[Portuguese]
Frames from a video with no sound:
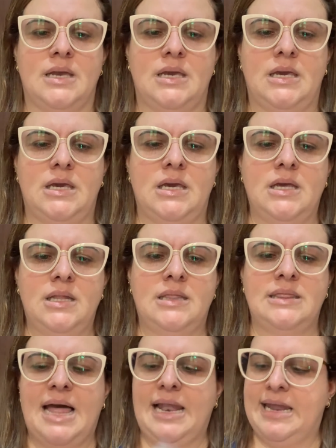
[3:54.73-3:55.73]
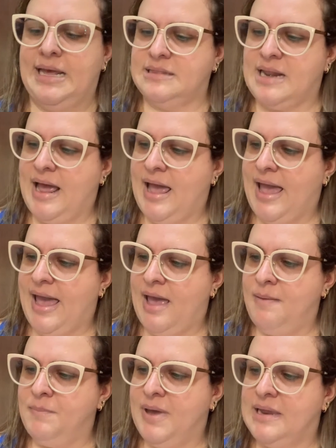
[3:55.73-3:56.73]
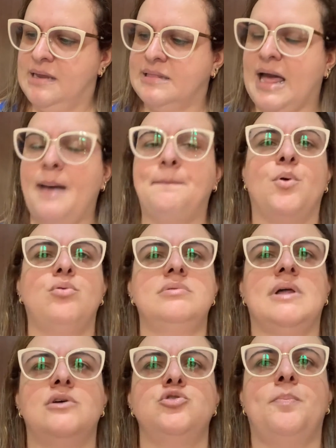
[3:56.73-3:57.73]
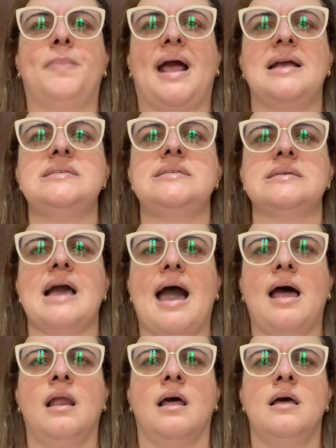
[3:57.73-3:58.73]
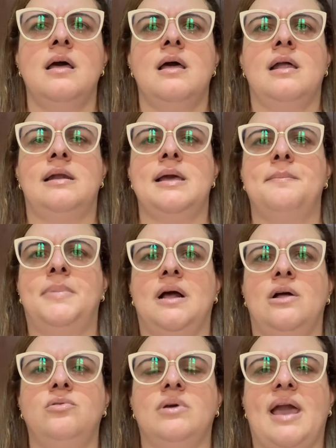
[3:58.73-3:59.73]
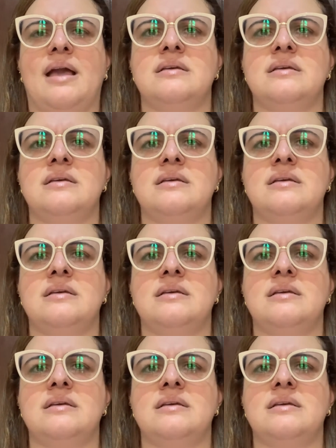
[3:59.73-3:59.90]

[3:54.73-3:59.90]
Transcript: E na letra E, ele está apontando para a escala. Lembrando que a